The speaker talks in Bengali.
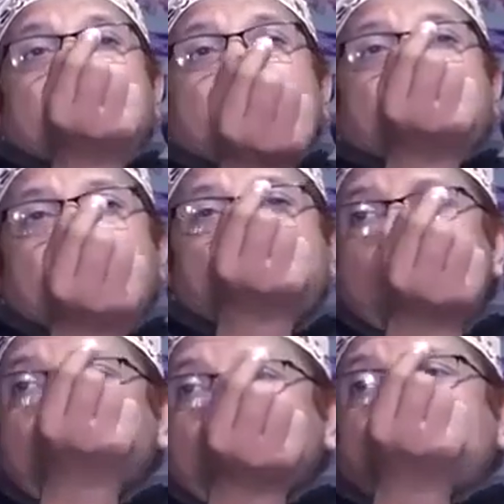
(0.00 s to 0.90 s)
এক গ্রাম
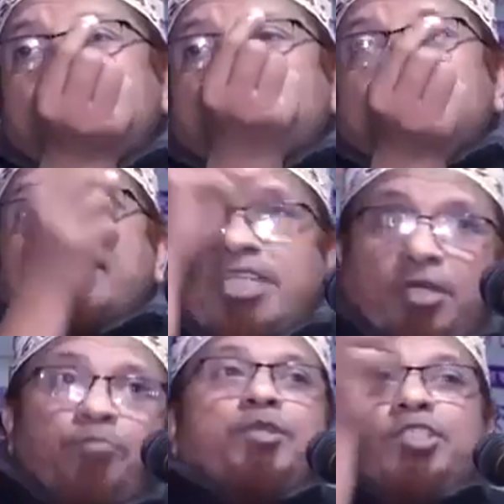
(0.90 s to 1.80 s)
হবে করোনা
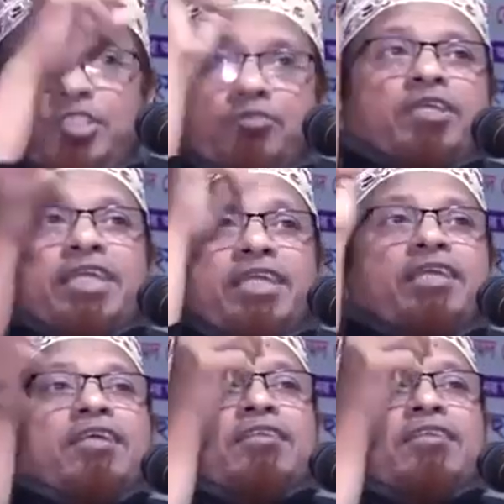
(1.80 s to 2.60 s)
সারা বিশ্বকে